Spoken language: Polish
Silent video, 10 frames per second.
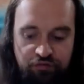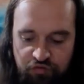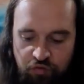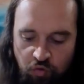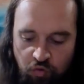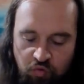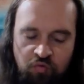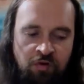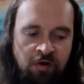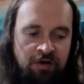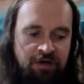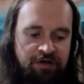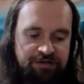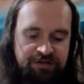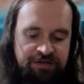z doskoku.
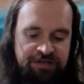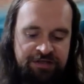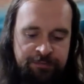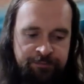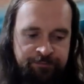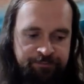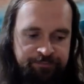I